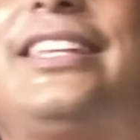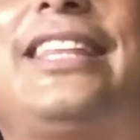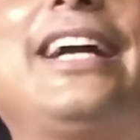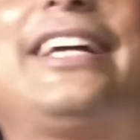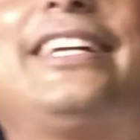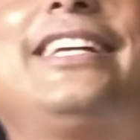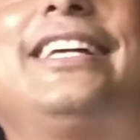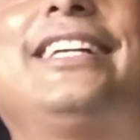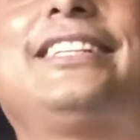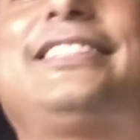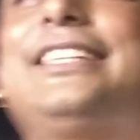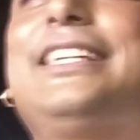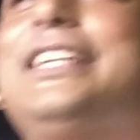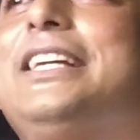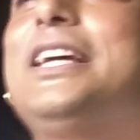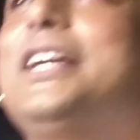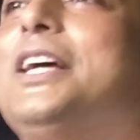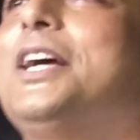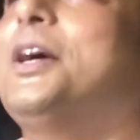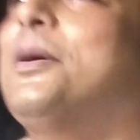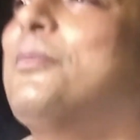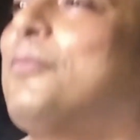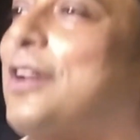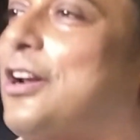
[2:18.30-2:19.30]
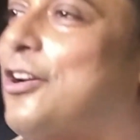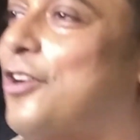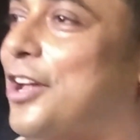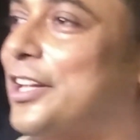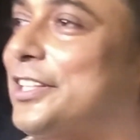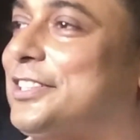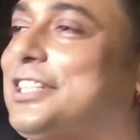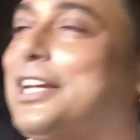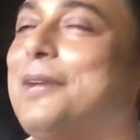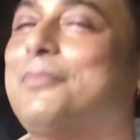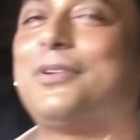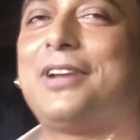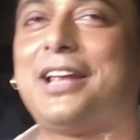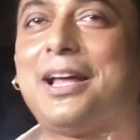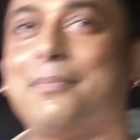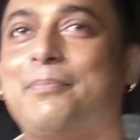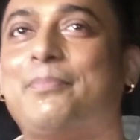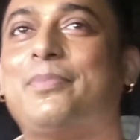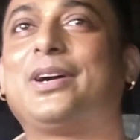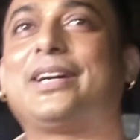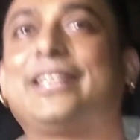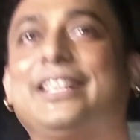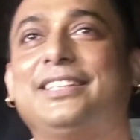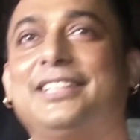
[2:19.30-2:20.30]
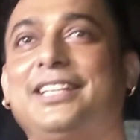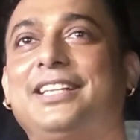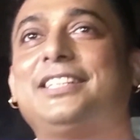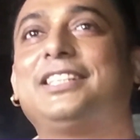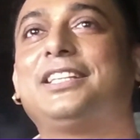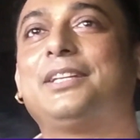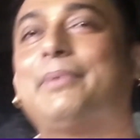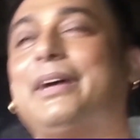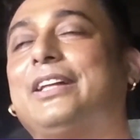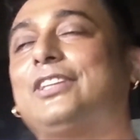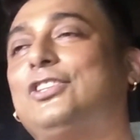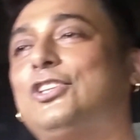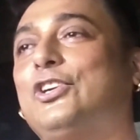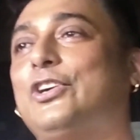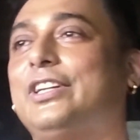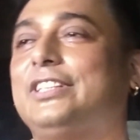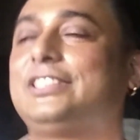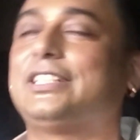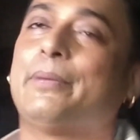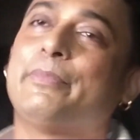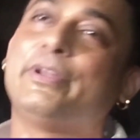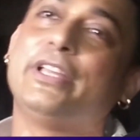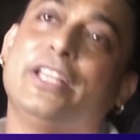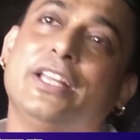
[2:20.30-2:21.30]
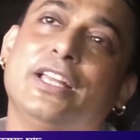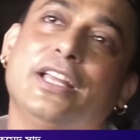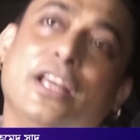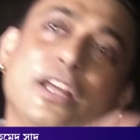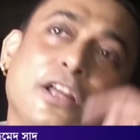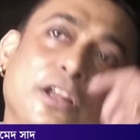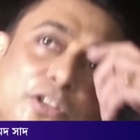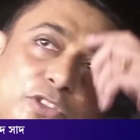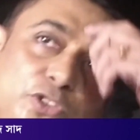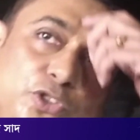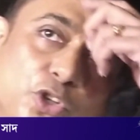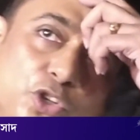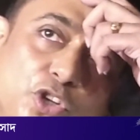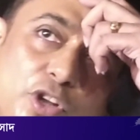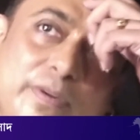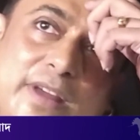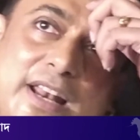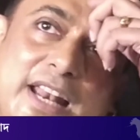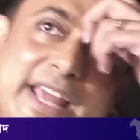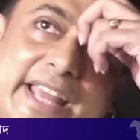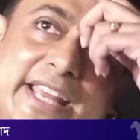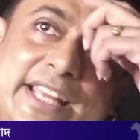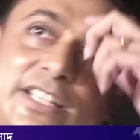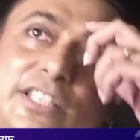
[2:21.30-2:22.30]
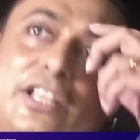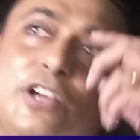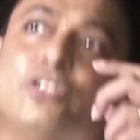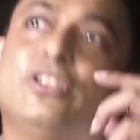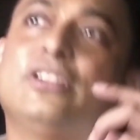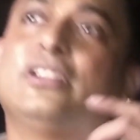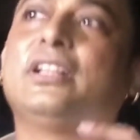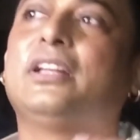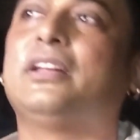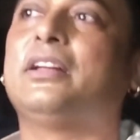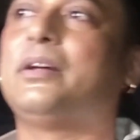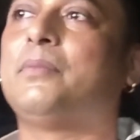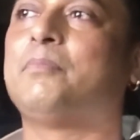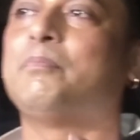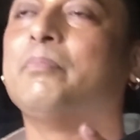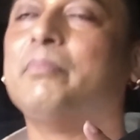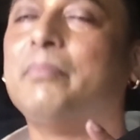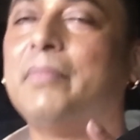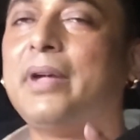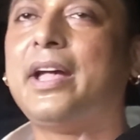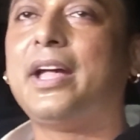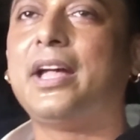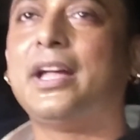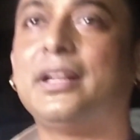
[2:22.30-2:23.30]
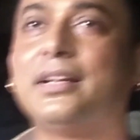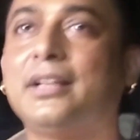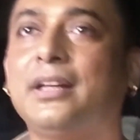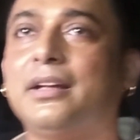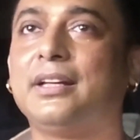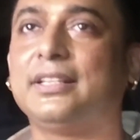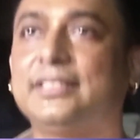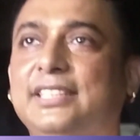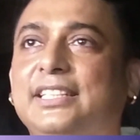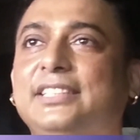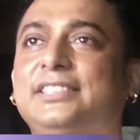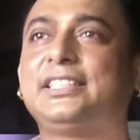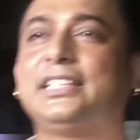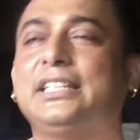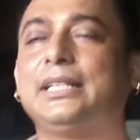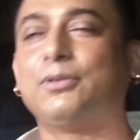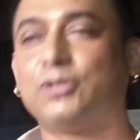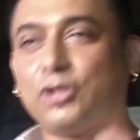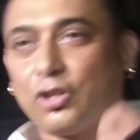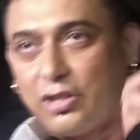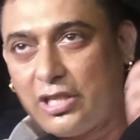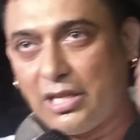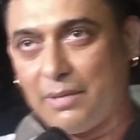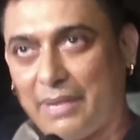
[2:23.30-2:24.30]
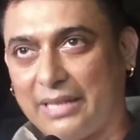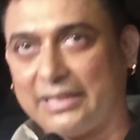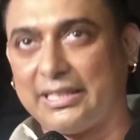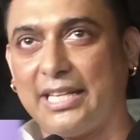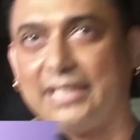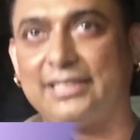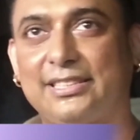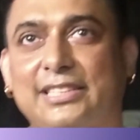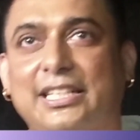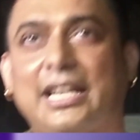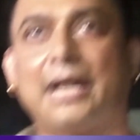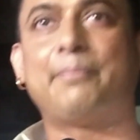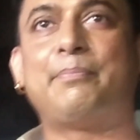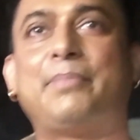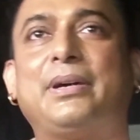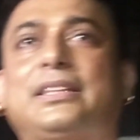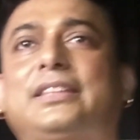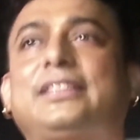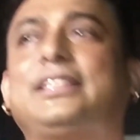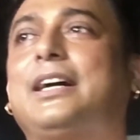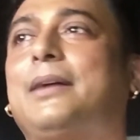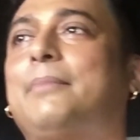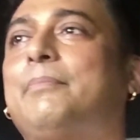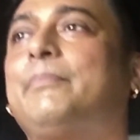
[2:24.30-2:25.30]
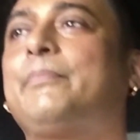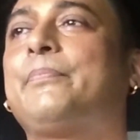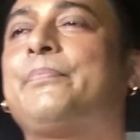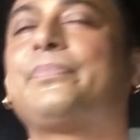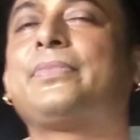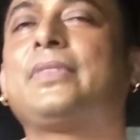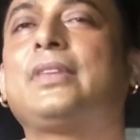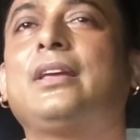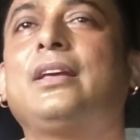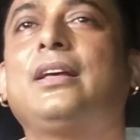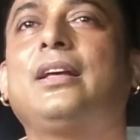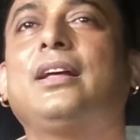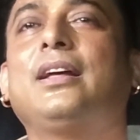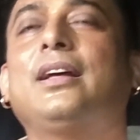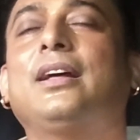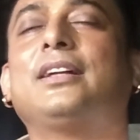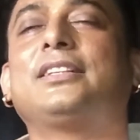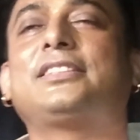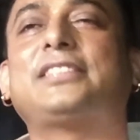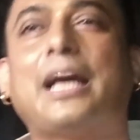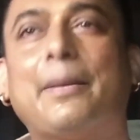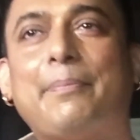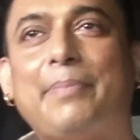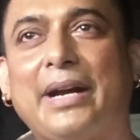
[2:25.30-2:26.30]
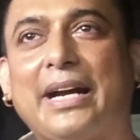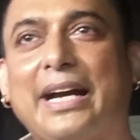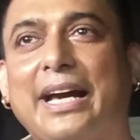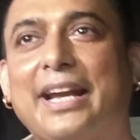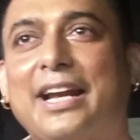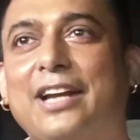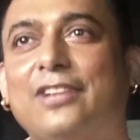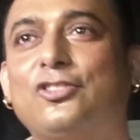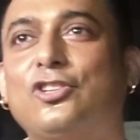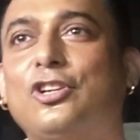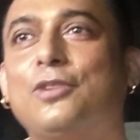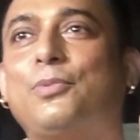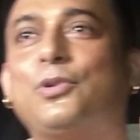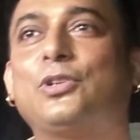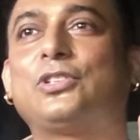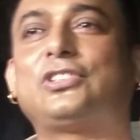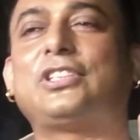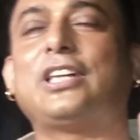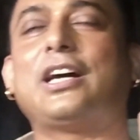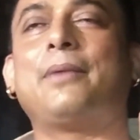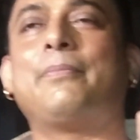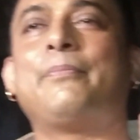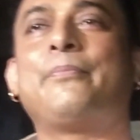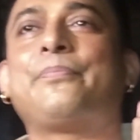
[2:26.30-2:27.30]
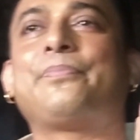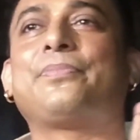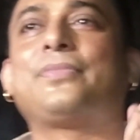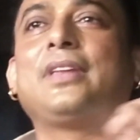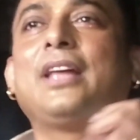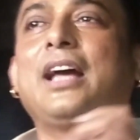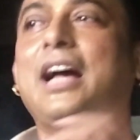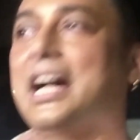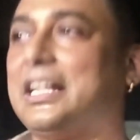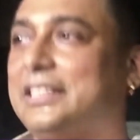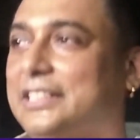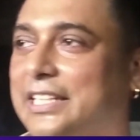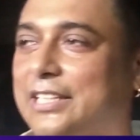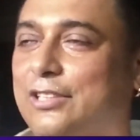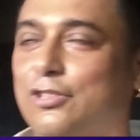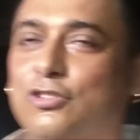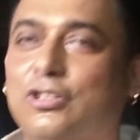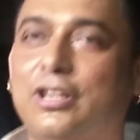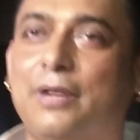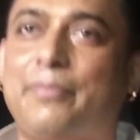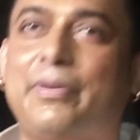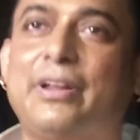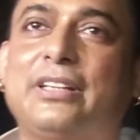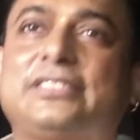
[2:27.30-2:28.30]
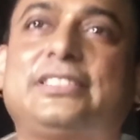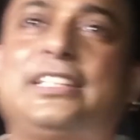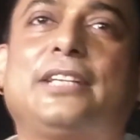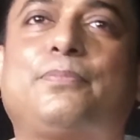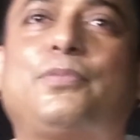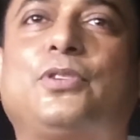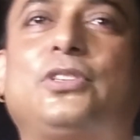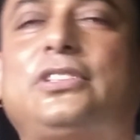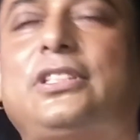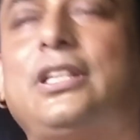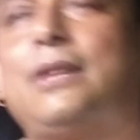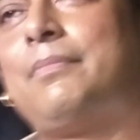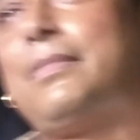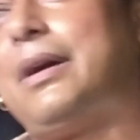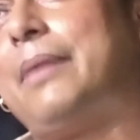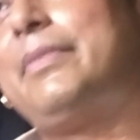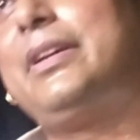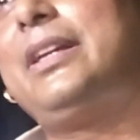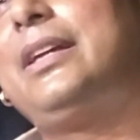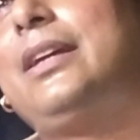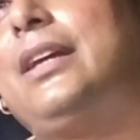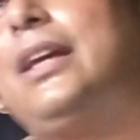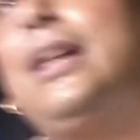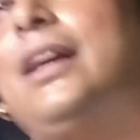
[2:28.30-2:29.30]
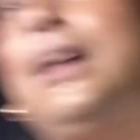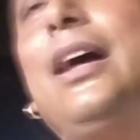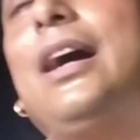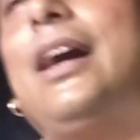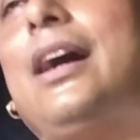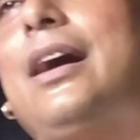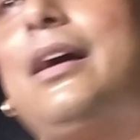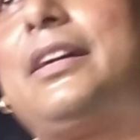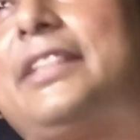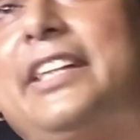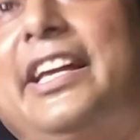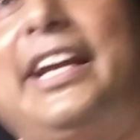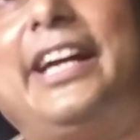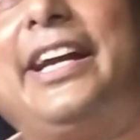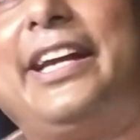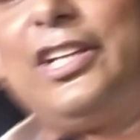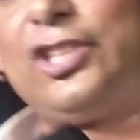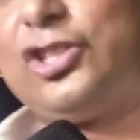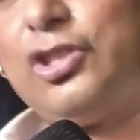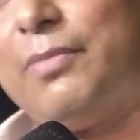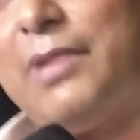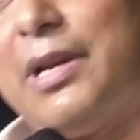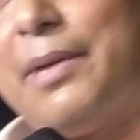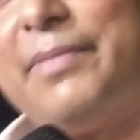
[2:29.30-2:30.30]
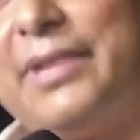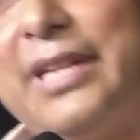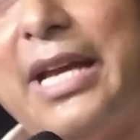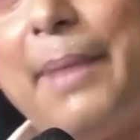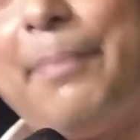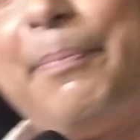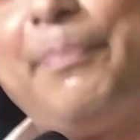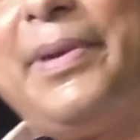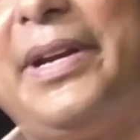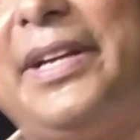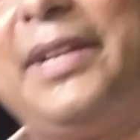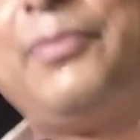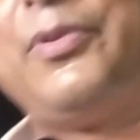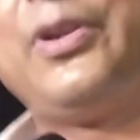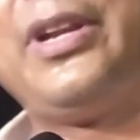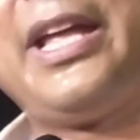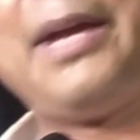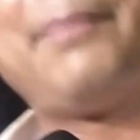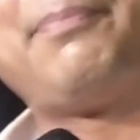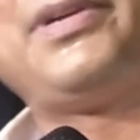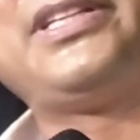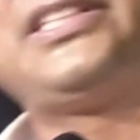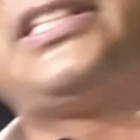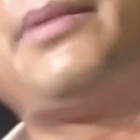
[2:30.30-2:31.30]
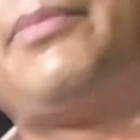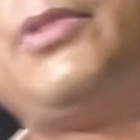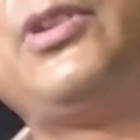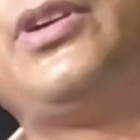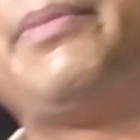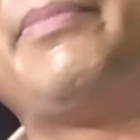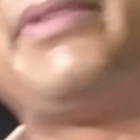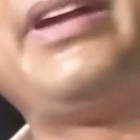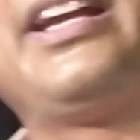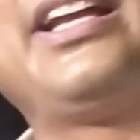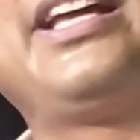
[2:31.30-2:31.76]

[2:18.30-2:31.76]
তাকিয়ে আছে পরে লজ্জায় পরে আব্বা কিনে দিতে বাধ্য হয়েছে আমি ছোটোবেলায় যখন এসএসসি দেবো তখনই মাথায় স্কাপ বাঁধতাম চাপা কানের দুল পরতাম হাতে এতগুলো ব্রেসলেট পরতাম আমি ক্রিকেটের সময় আমি হাফ প্যান্ট পরে একপাশে আমি ইমরান